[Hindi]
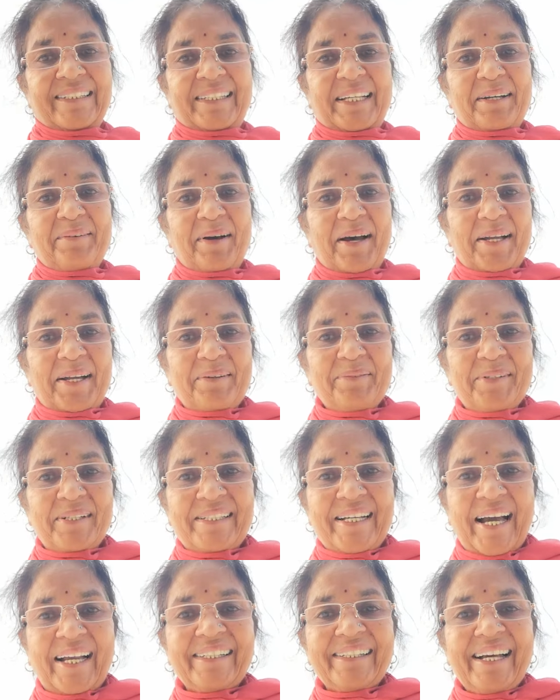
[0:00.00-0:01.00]
इसके बारे में
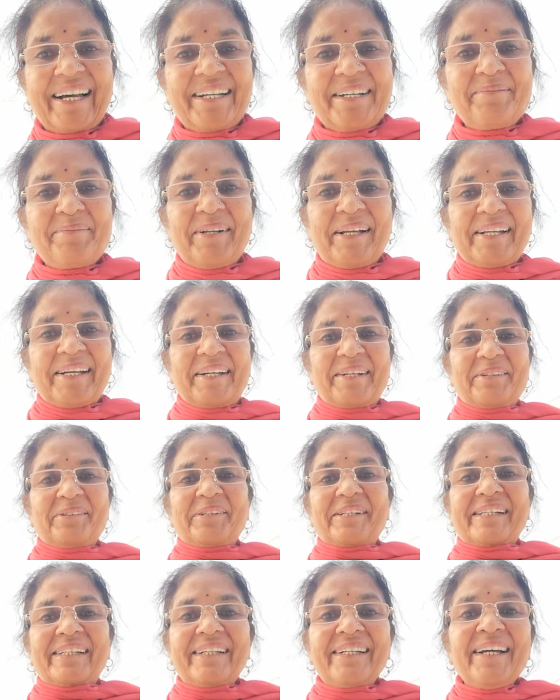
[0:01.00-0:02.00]
जानकारी मिल गई
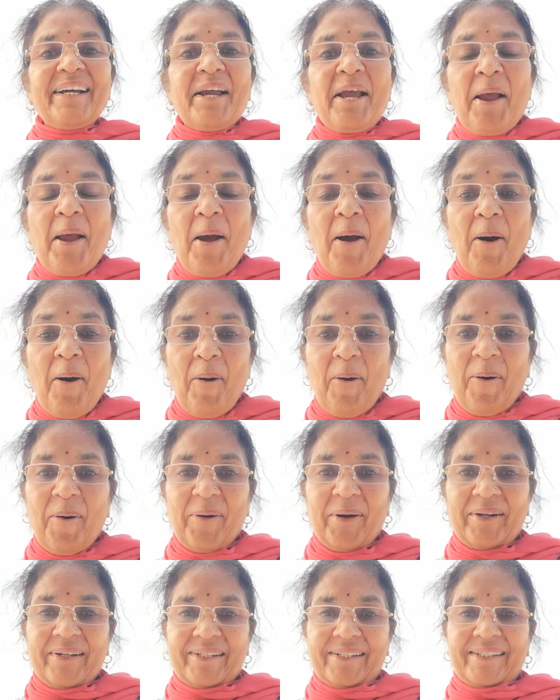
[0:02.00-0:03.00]
होगी
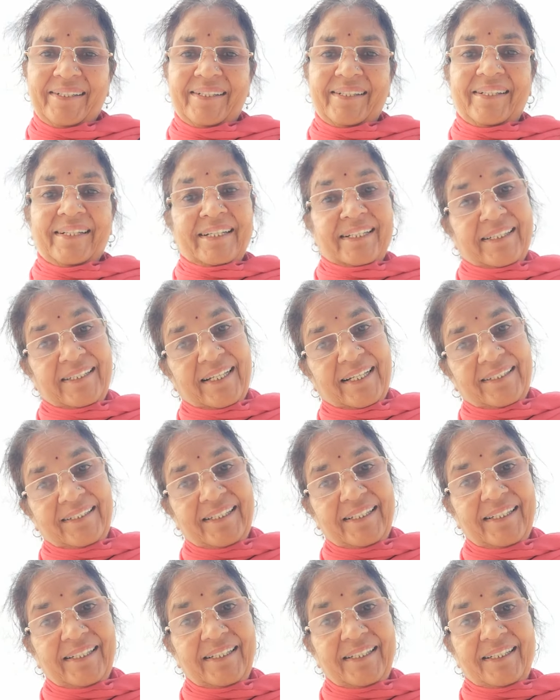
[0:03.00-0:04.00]
और
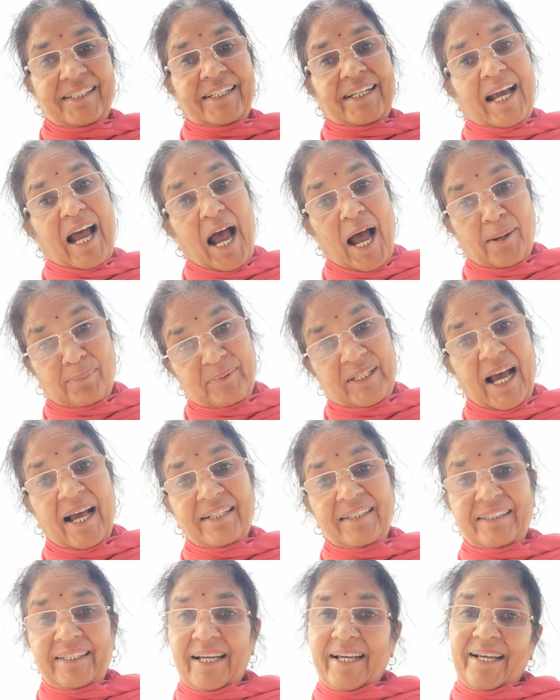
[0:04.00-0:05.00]
यदि आप
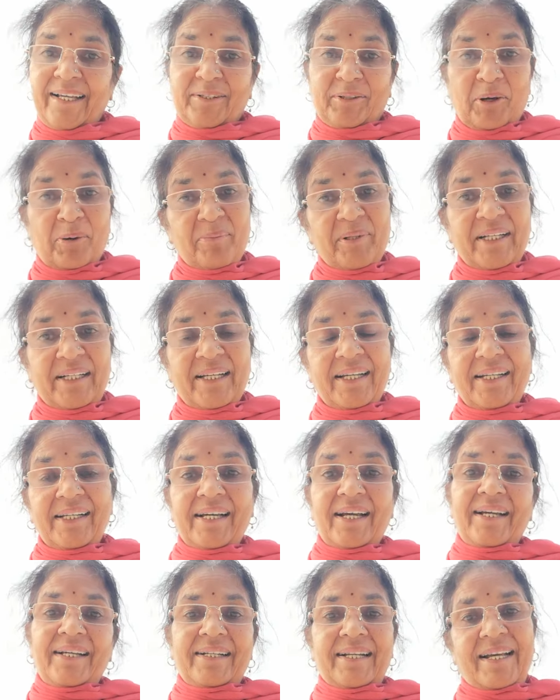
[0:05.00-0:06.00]
जानते हैं तो भी
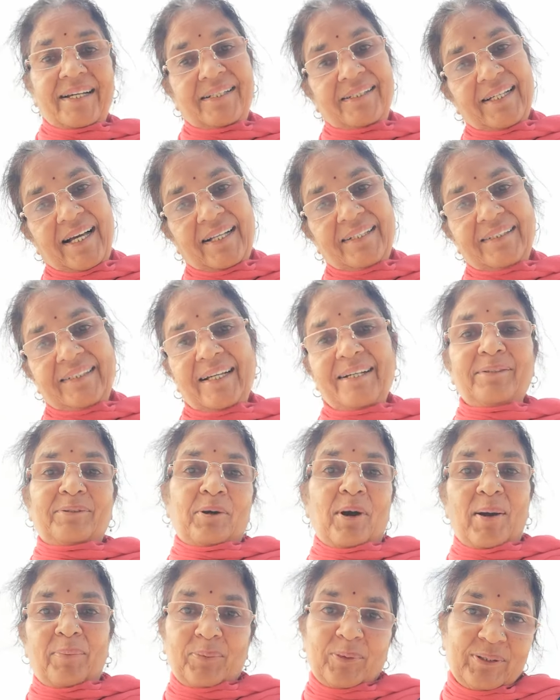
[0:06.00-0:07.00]
ठीक है नहीं जानते हैं
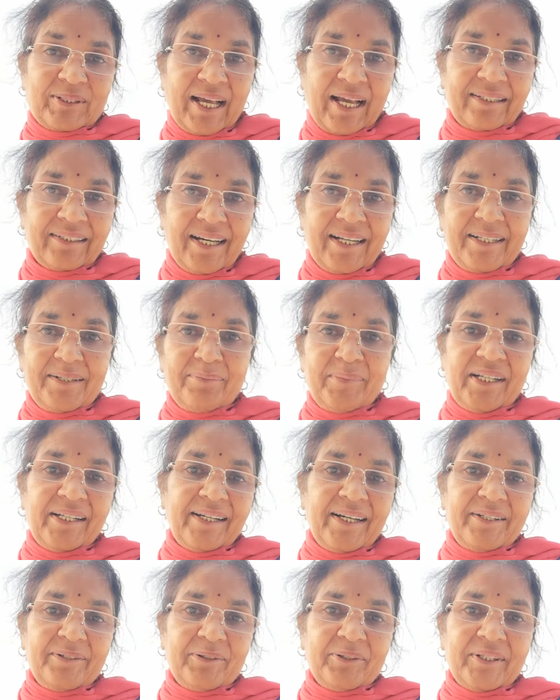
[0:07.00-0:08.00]
तो आपको जानकारी मिल
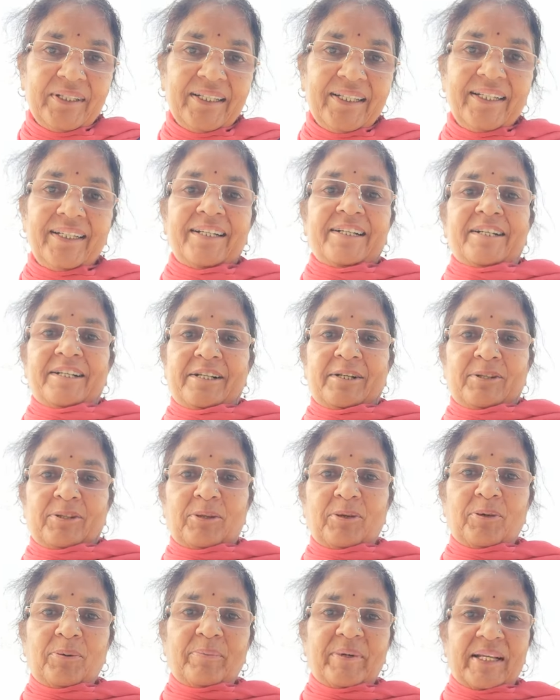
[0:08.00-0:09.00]
गई होगी
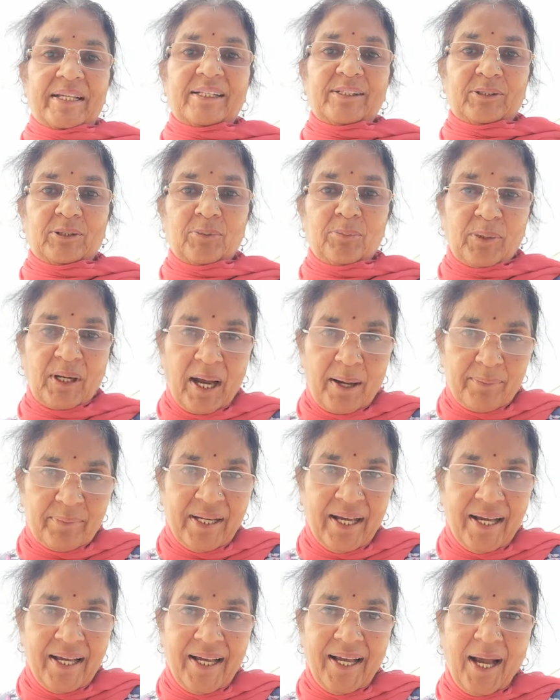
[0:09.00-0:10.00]
तो मेरी
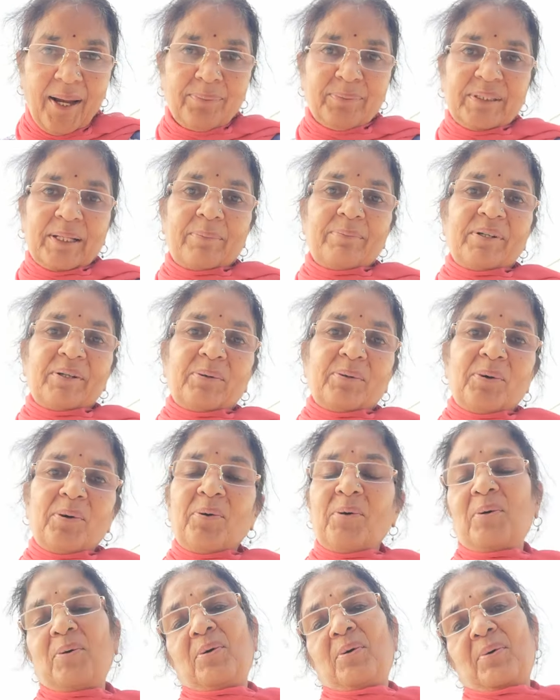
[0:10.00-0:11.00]
शुभकामना है आप सभी को
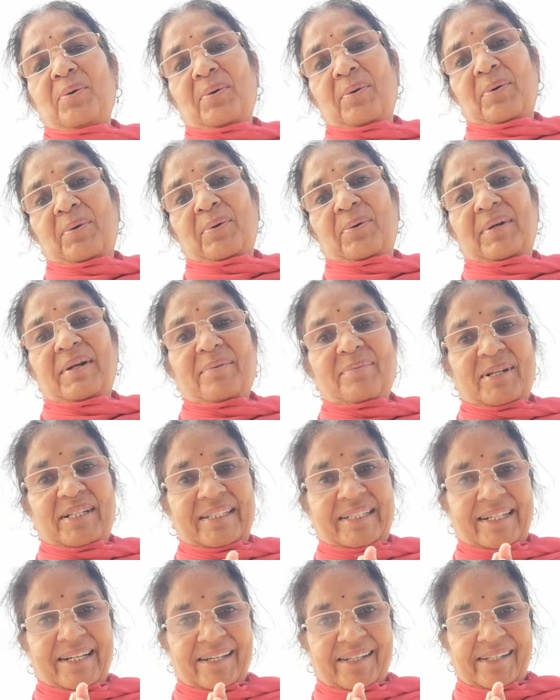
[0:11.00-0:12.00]

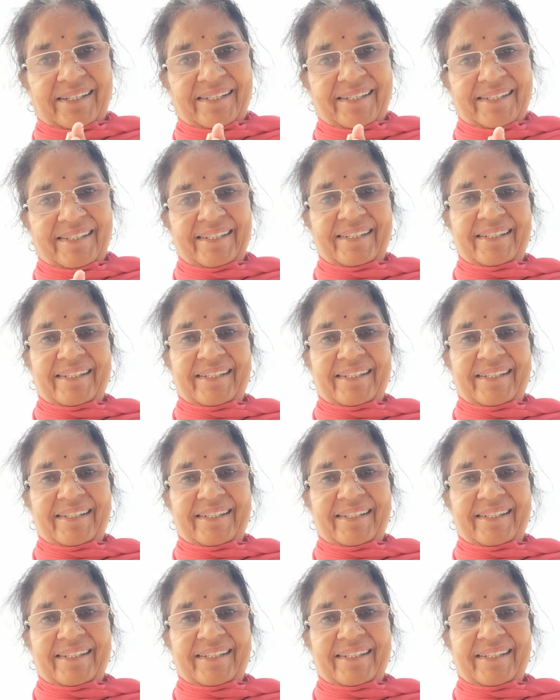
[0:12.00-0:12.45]
नमस्कार